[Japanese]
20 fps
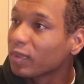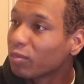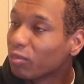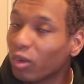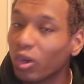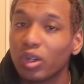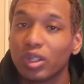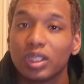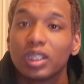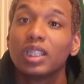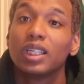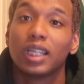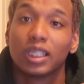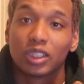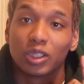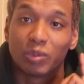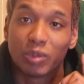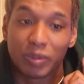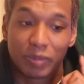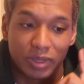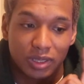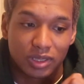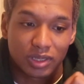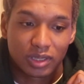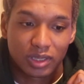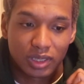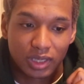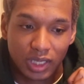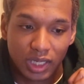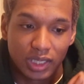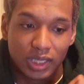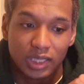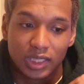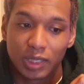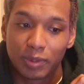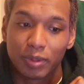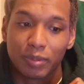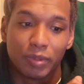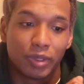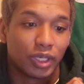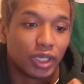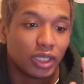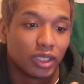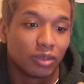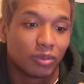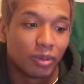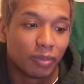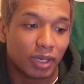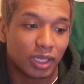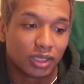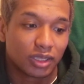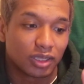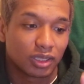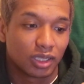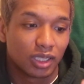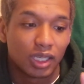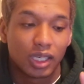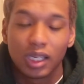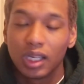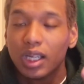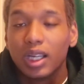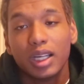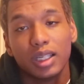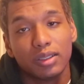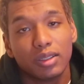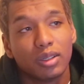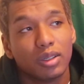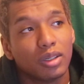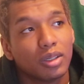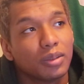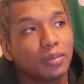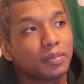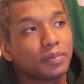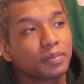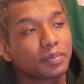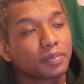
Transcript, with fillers: もいいかと思いますカイリー7もいいかと思いますえっ、ー、と